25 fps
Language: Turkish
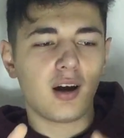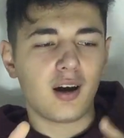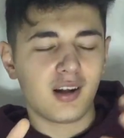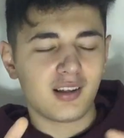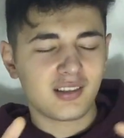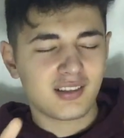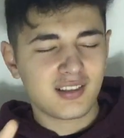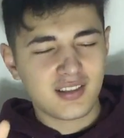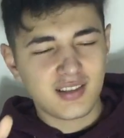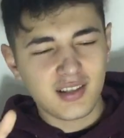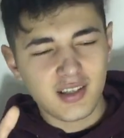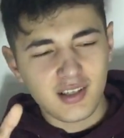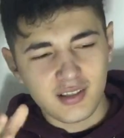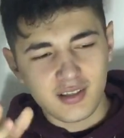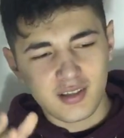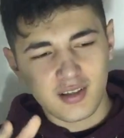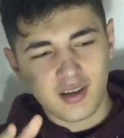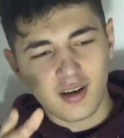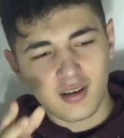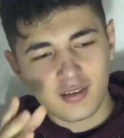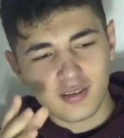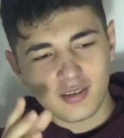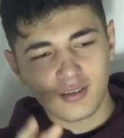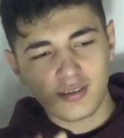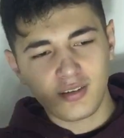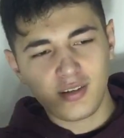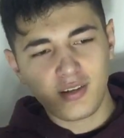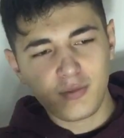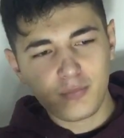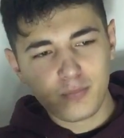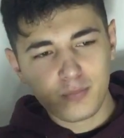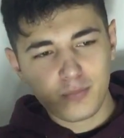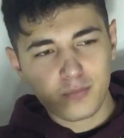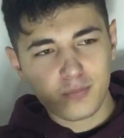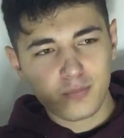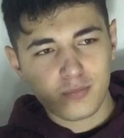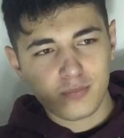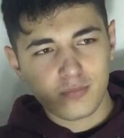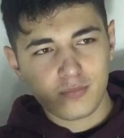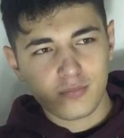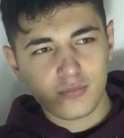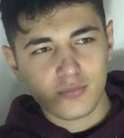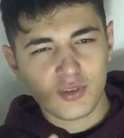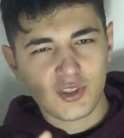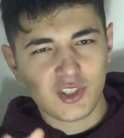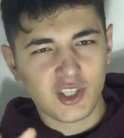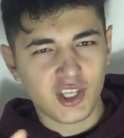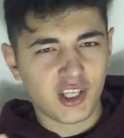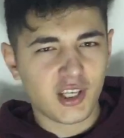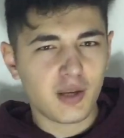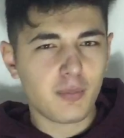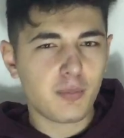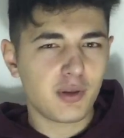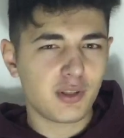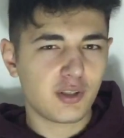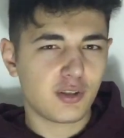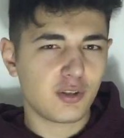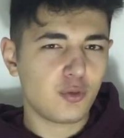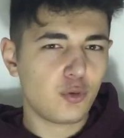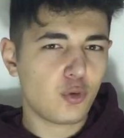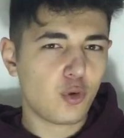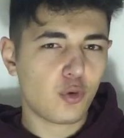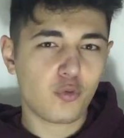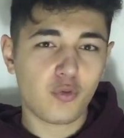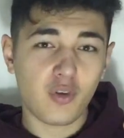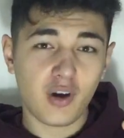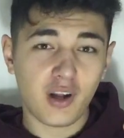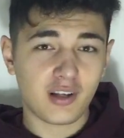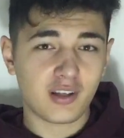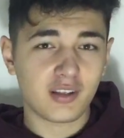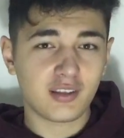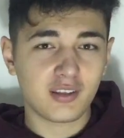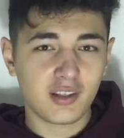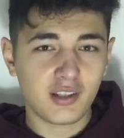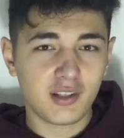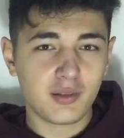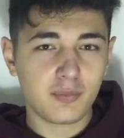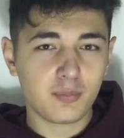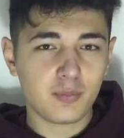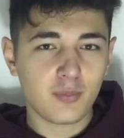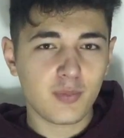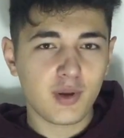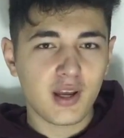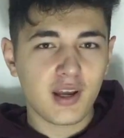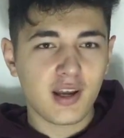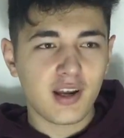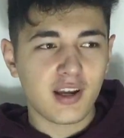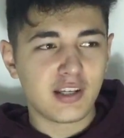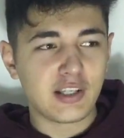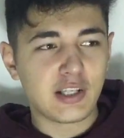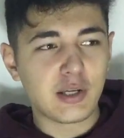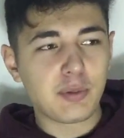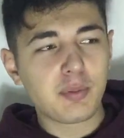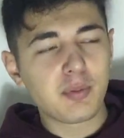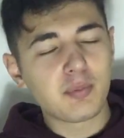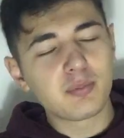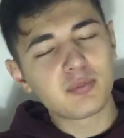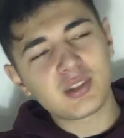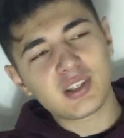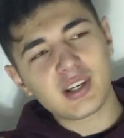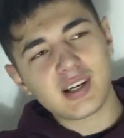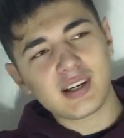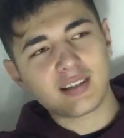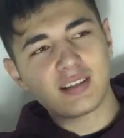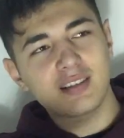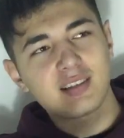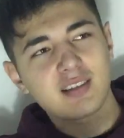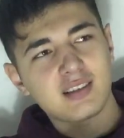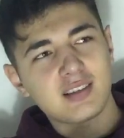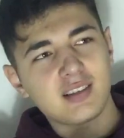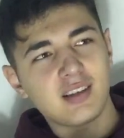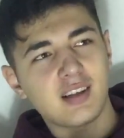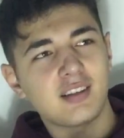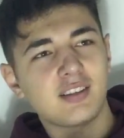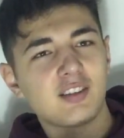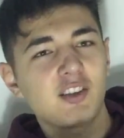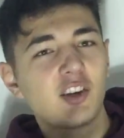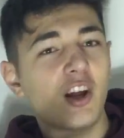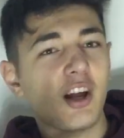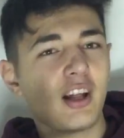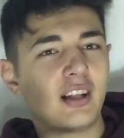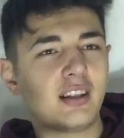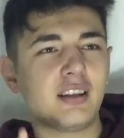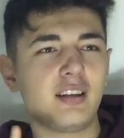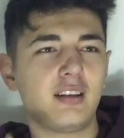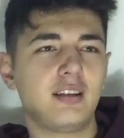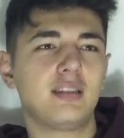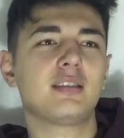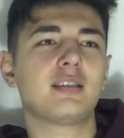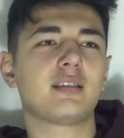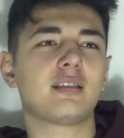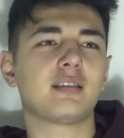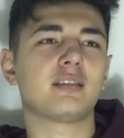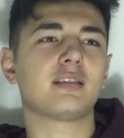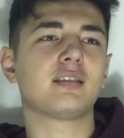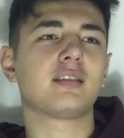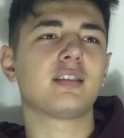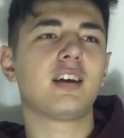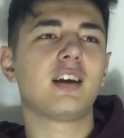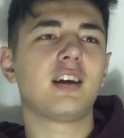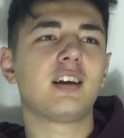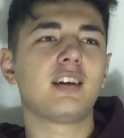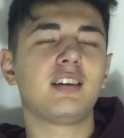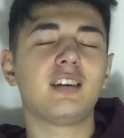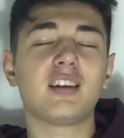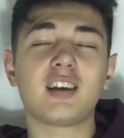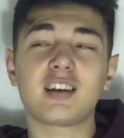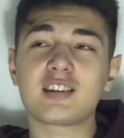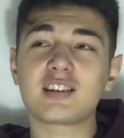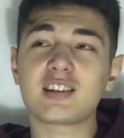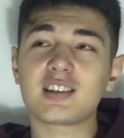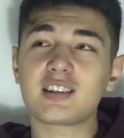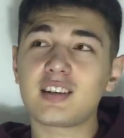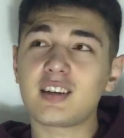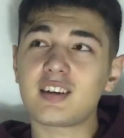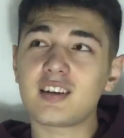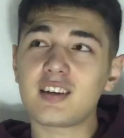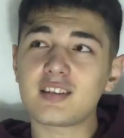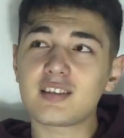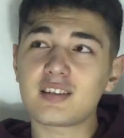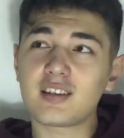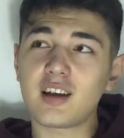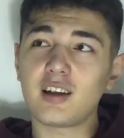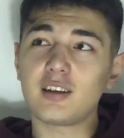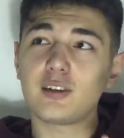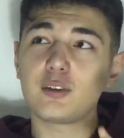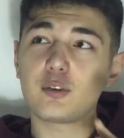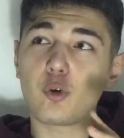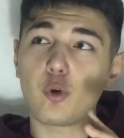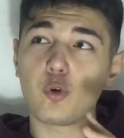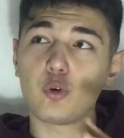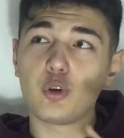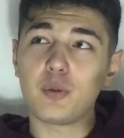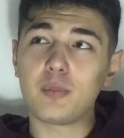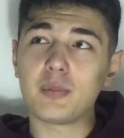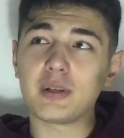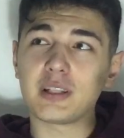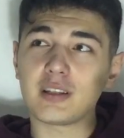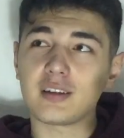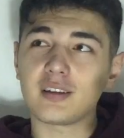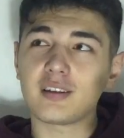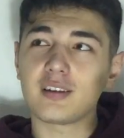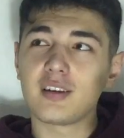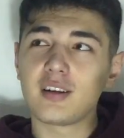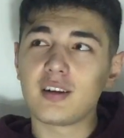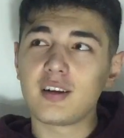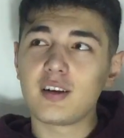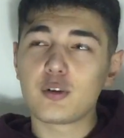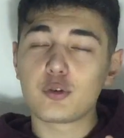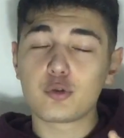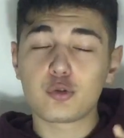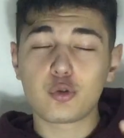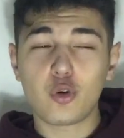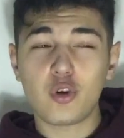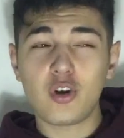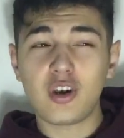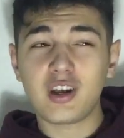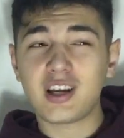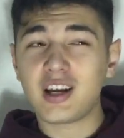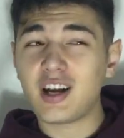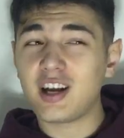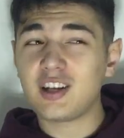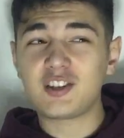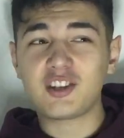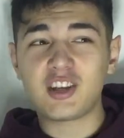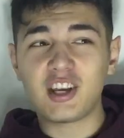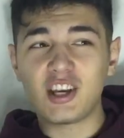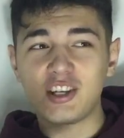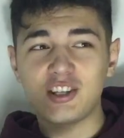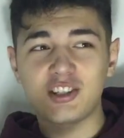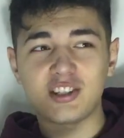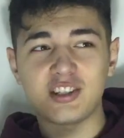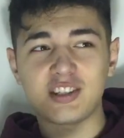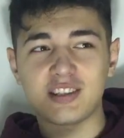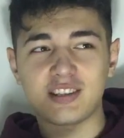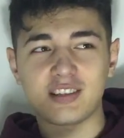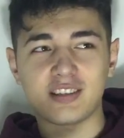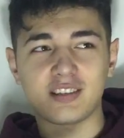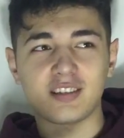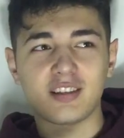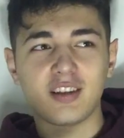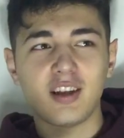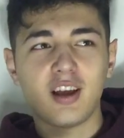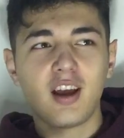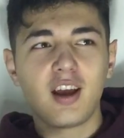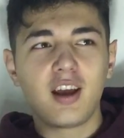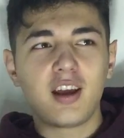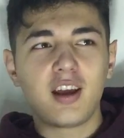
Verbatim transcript: 6 senedir aklındayım. Çekemedin, yok farkındayım. Rapim traksın sen, real değilsin. Yazdıklarına sadık olamadım. Söyle kaç eştesin.